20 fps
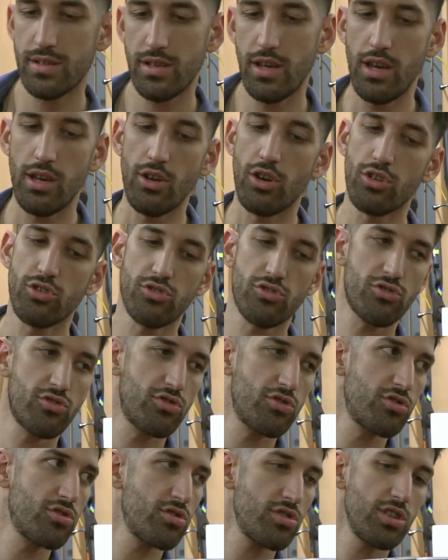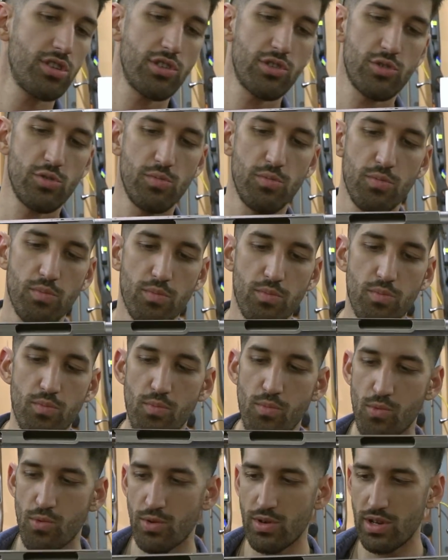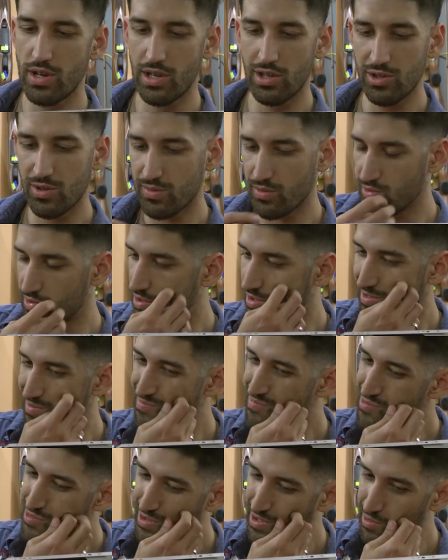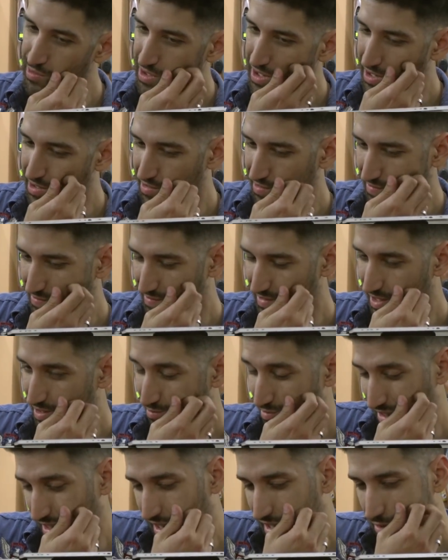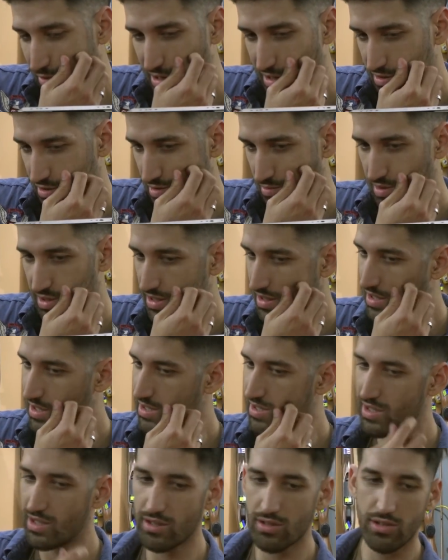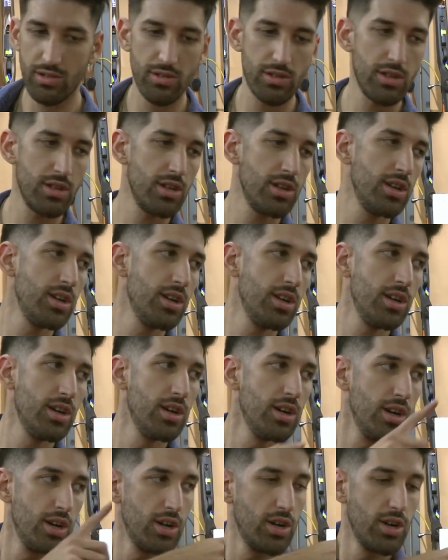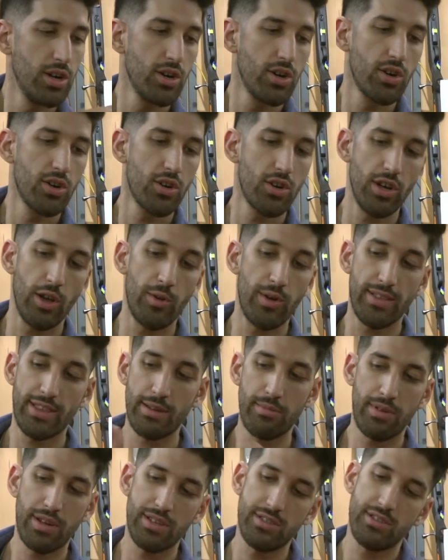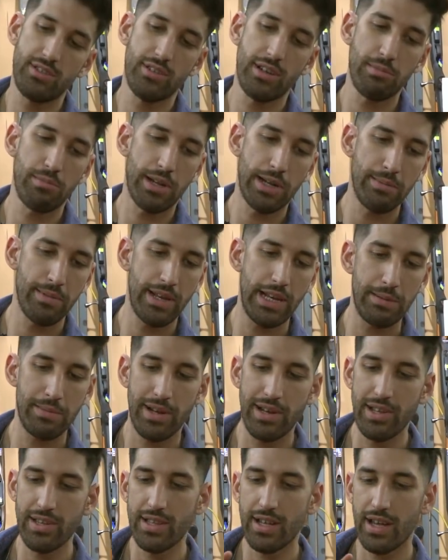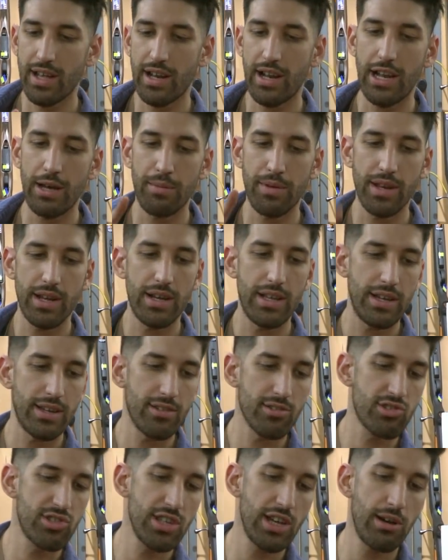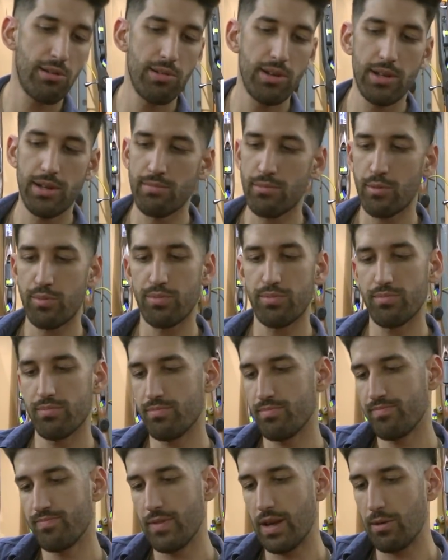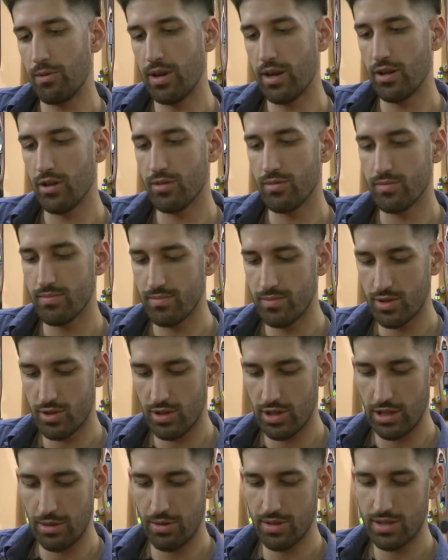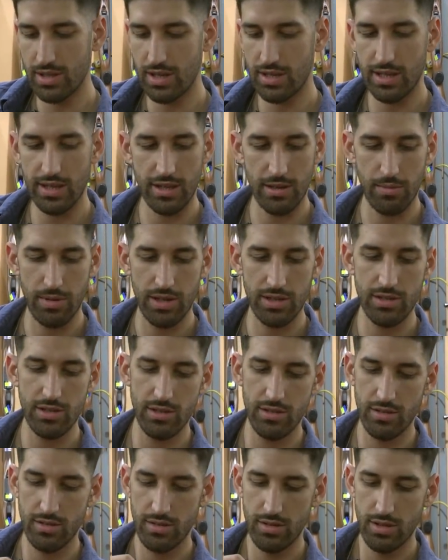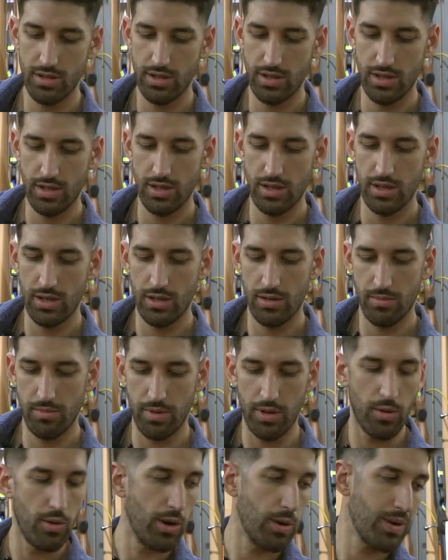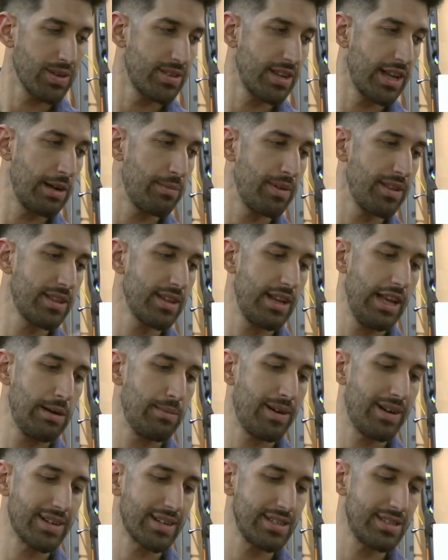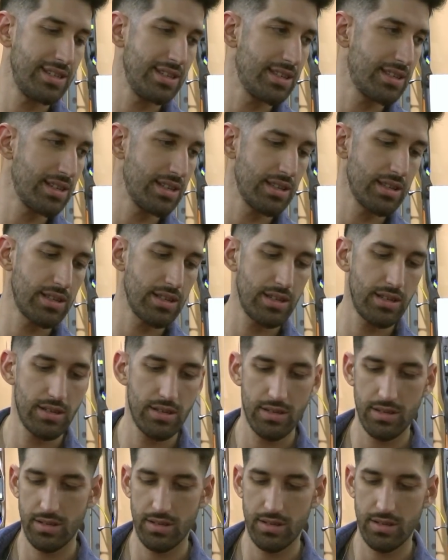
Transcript: inox. Este es un muy lindo fusil, muy liviano, en un calibrazo como es el 300. En una terminación que para mí es la más linda, que es la laminada inoxidable. Hemos hablado millones de veces de esta terminación. Pero bueno, básicamente es la más resistente eh,